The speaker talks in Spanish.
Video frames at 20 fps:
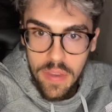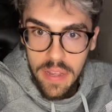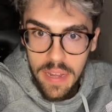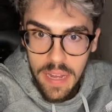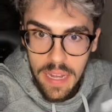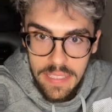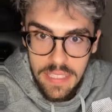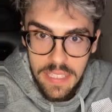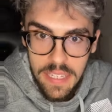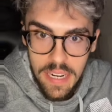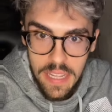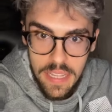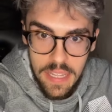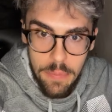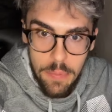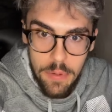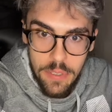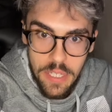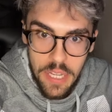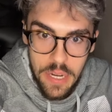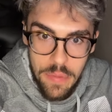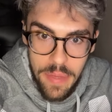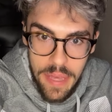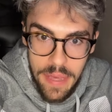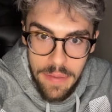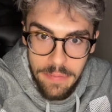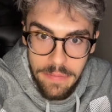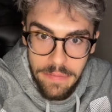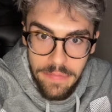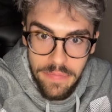H, gracias por
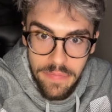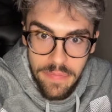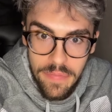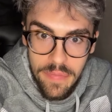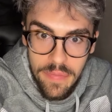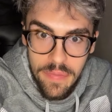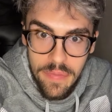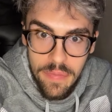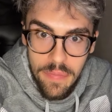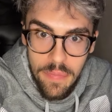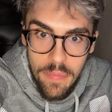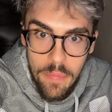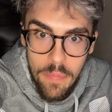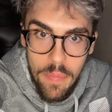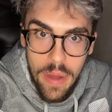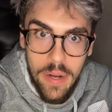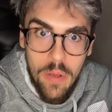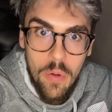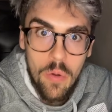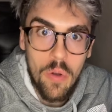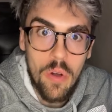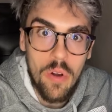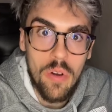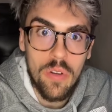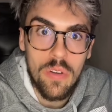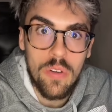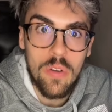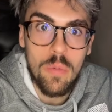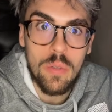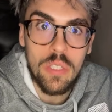seguirme. Marco un
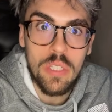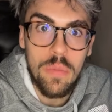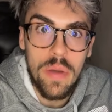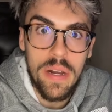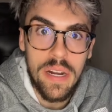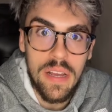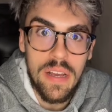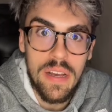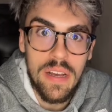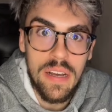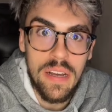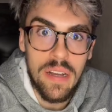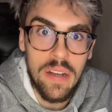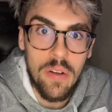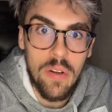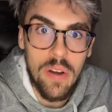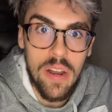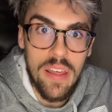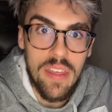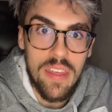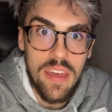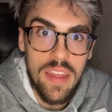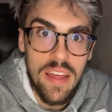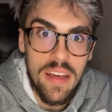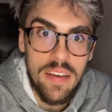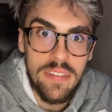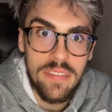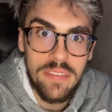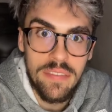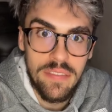gol. ¿Cómo se marcan goles,
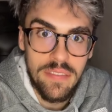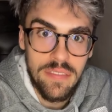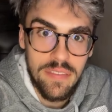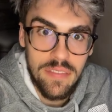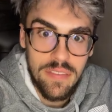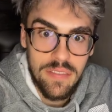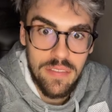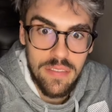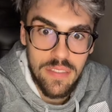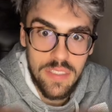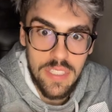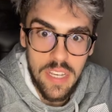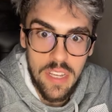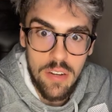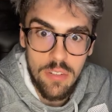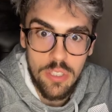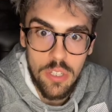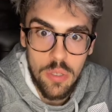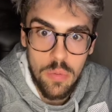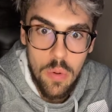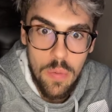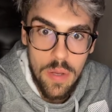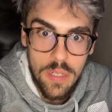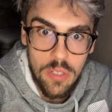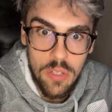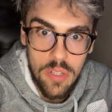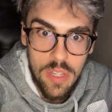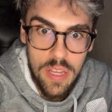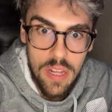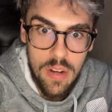Zaida? Sabes que no sé cómo va
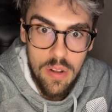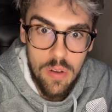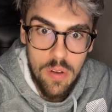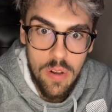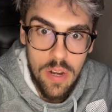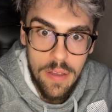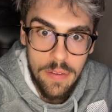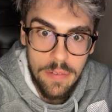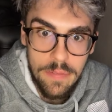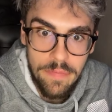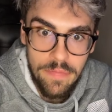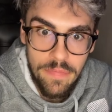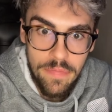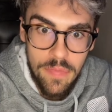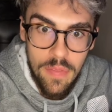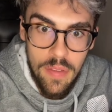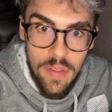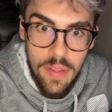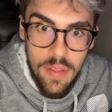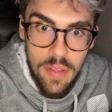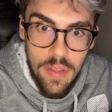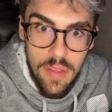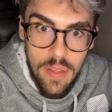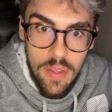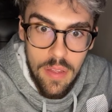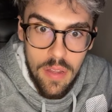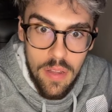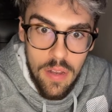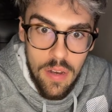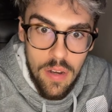eso de los goles.
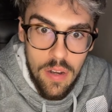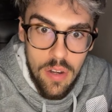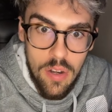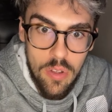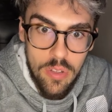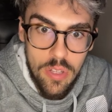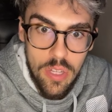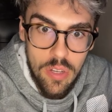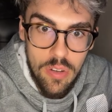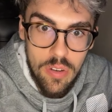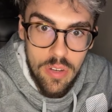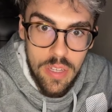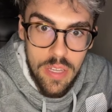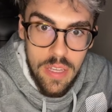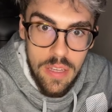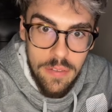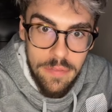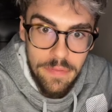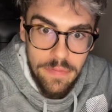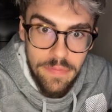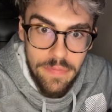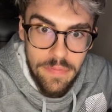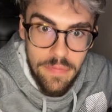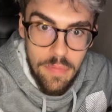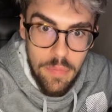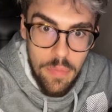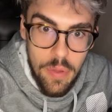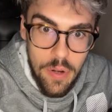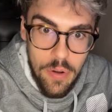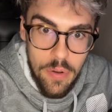Lo tengo aquí,
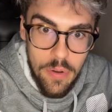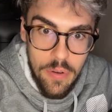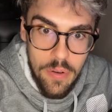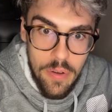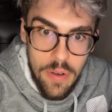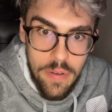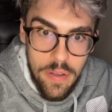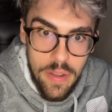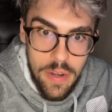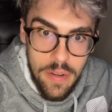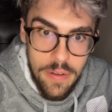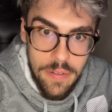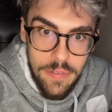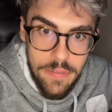pero a ver.